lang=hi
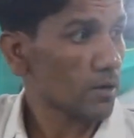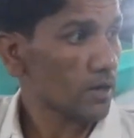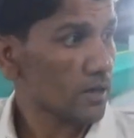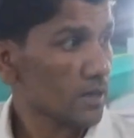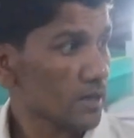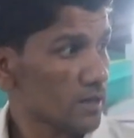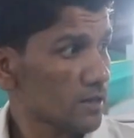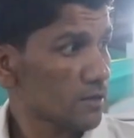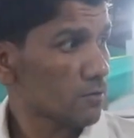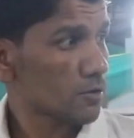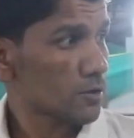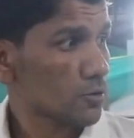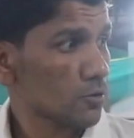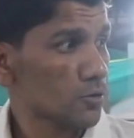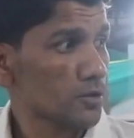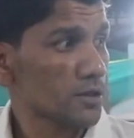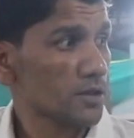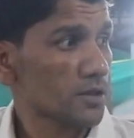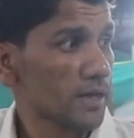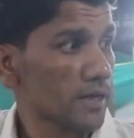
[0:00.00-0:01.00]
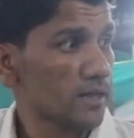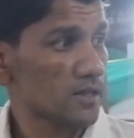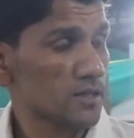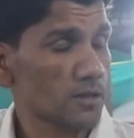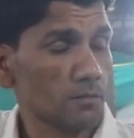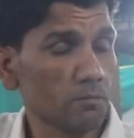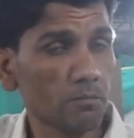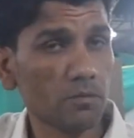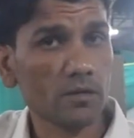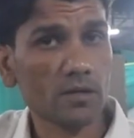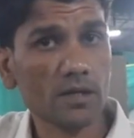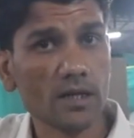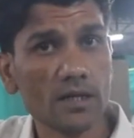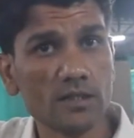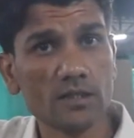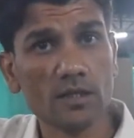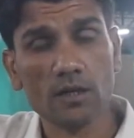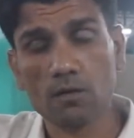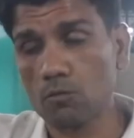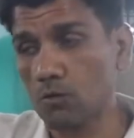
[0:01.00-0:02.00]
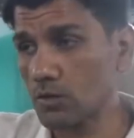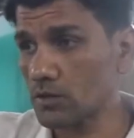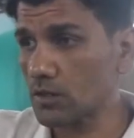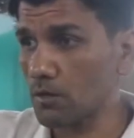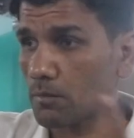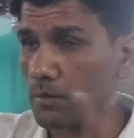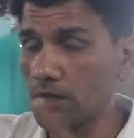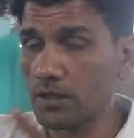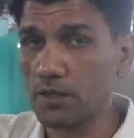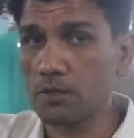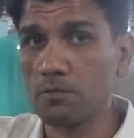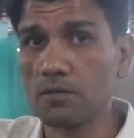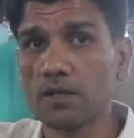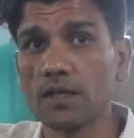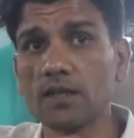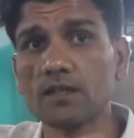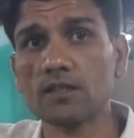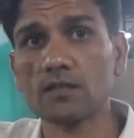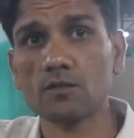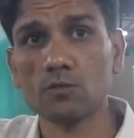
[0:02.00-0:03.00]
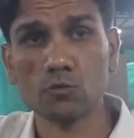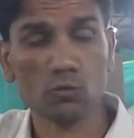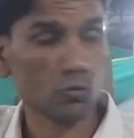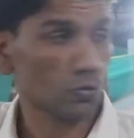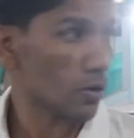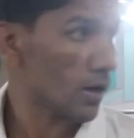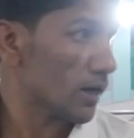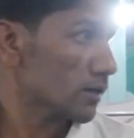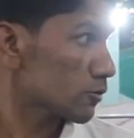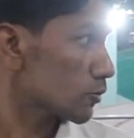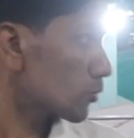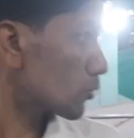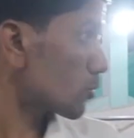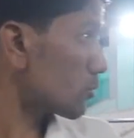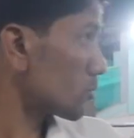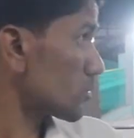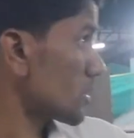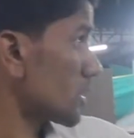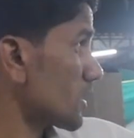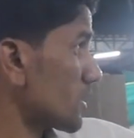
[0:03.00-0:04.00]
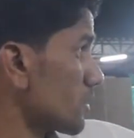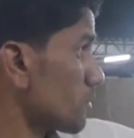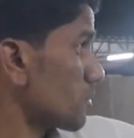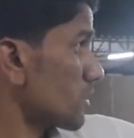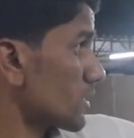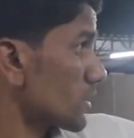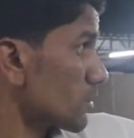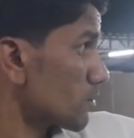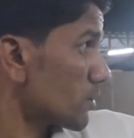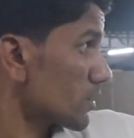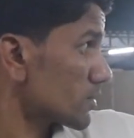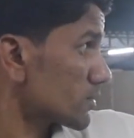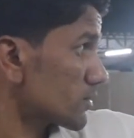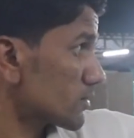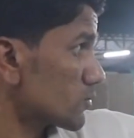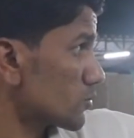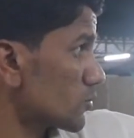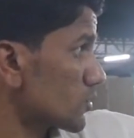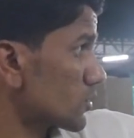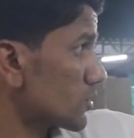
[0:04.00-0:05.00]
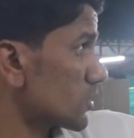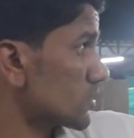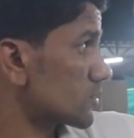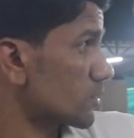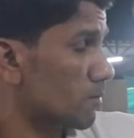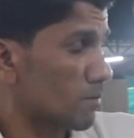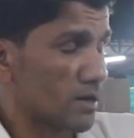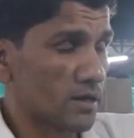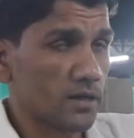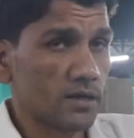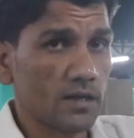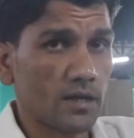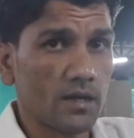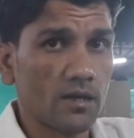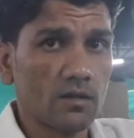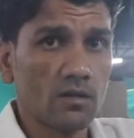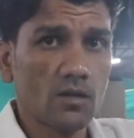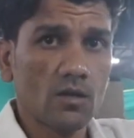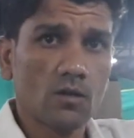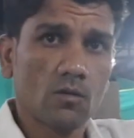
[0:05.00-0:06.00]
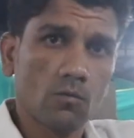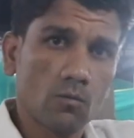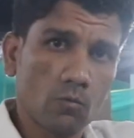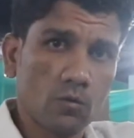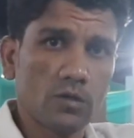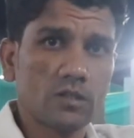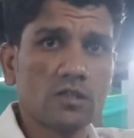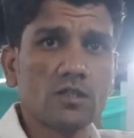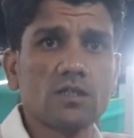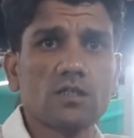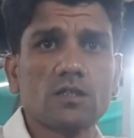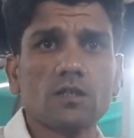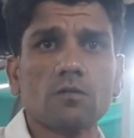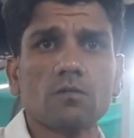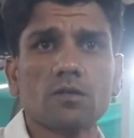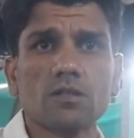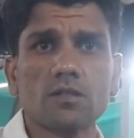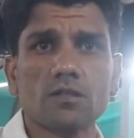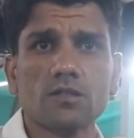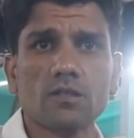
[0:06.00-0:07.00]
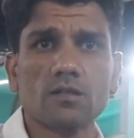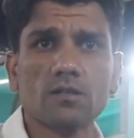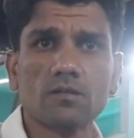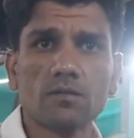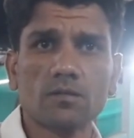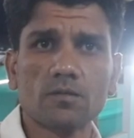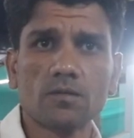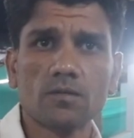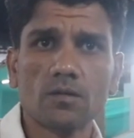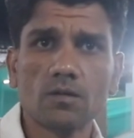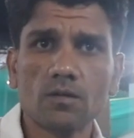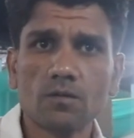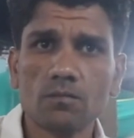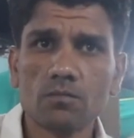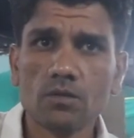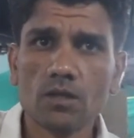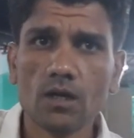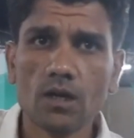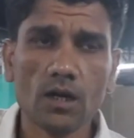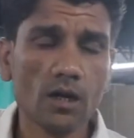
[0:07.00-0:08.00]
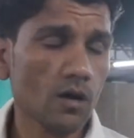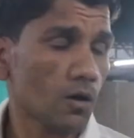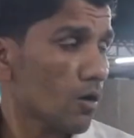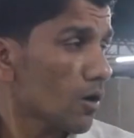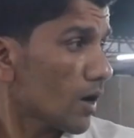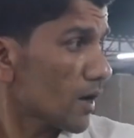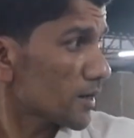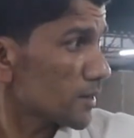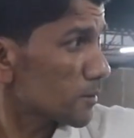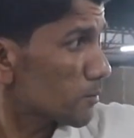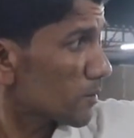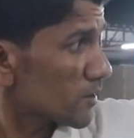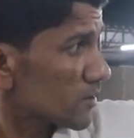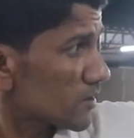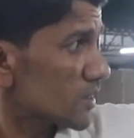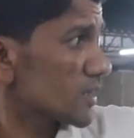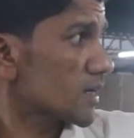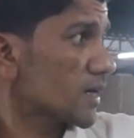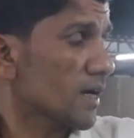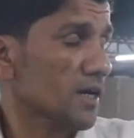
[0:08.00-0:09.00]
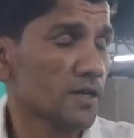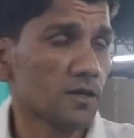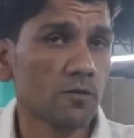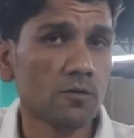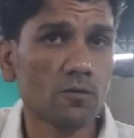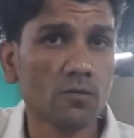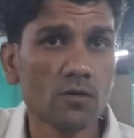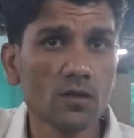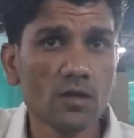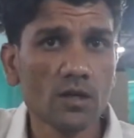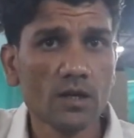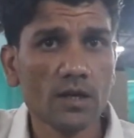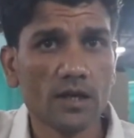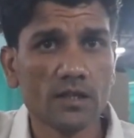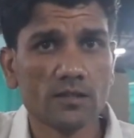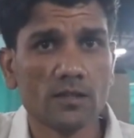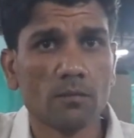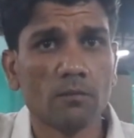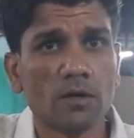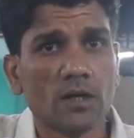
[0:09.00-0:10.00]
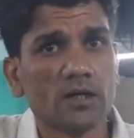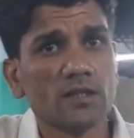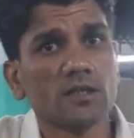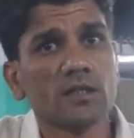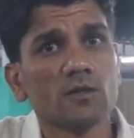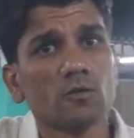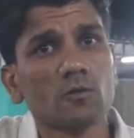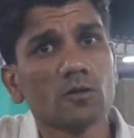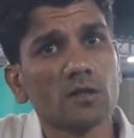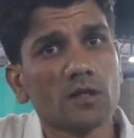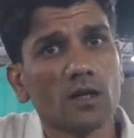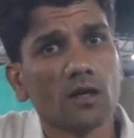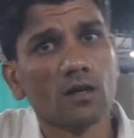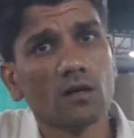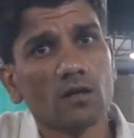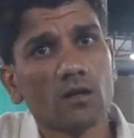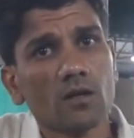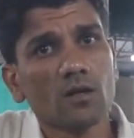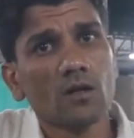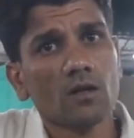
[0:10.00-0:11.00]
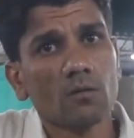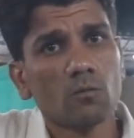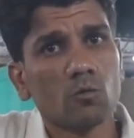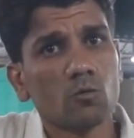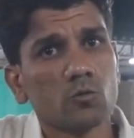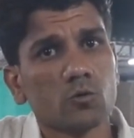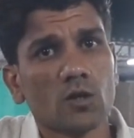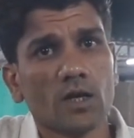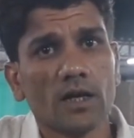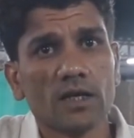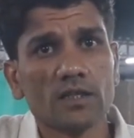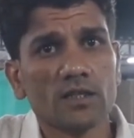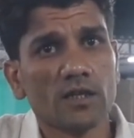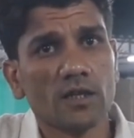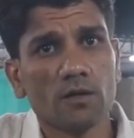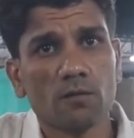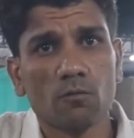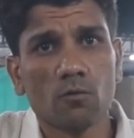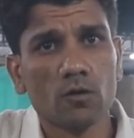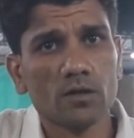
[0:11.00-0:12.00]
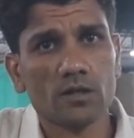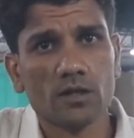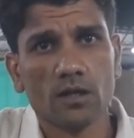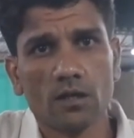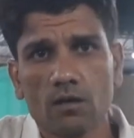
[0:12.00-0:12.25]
बकरा लिवर टॉनिक कैल्शियम खाता है वैसा बकरी भी खाएंगे जो जो आज जो तुम देख रहे हो बकरी में जो इतनी चमक है ना वही चीज की वजह से ओके हाँ, और हरी पत्ती खाएंगे वो ऐसा बकरी है तो है ना भूसा ये वो है ना